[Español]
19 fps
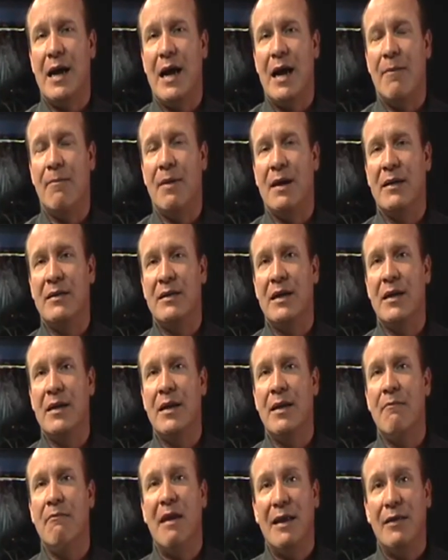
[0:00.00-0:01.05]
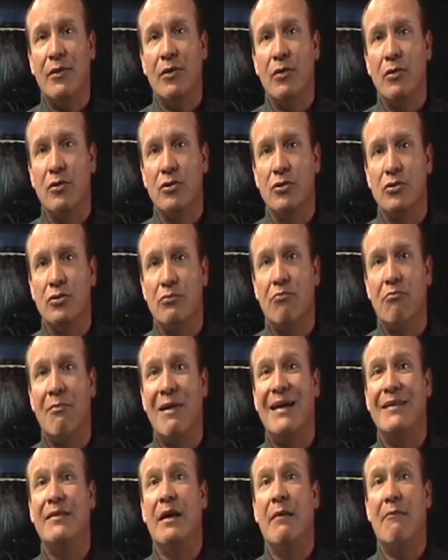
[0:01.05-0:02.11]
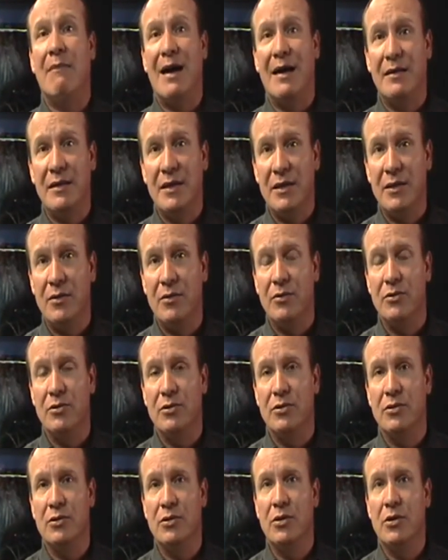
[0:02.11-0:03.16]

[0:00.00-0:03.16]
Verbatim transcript: a partir de métodos matemáticos